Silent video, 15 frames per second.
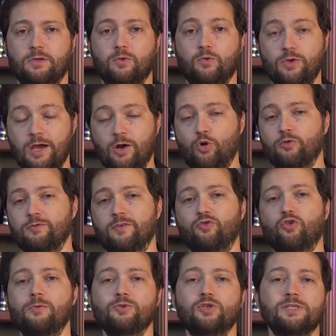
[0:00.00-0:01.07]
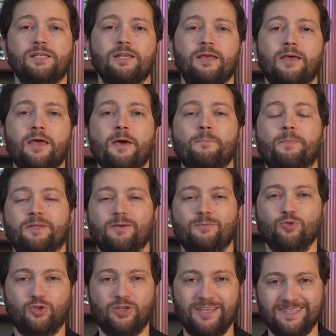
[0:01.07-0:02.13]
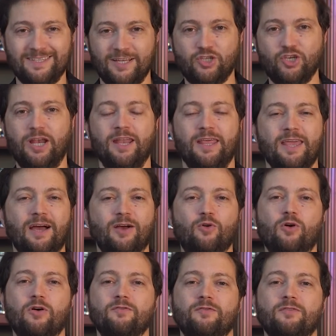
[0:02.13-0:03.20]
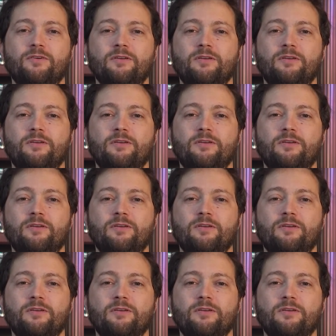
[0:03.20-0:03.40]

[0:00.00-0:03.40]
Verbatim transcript: у Якова в том числе, потому что изначально Яков